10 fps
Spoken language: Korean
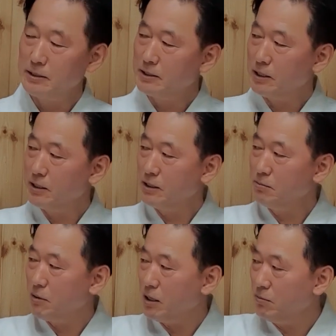그래, 이게
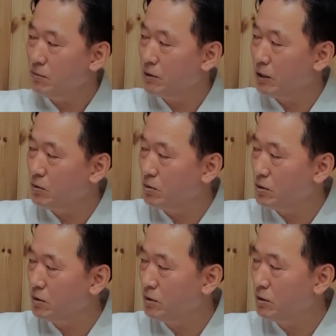마음 뭐
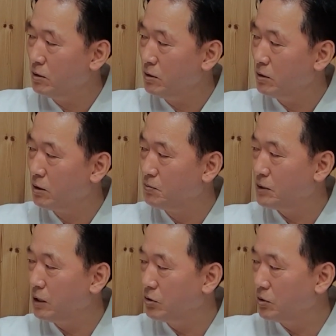예고를
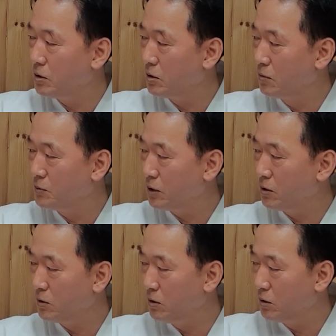
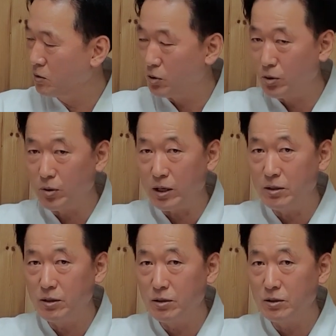없애려고
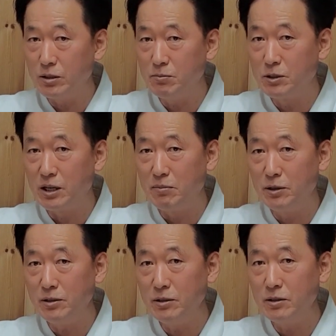노력하는 것이
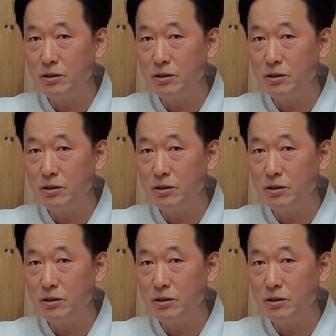뭐냐면,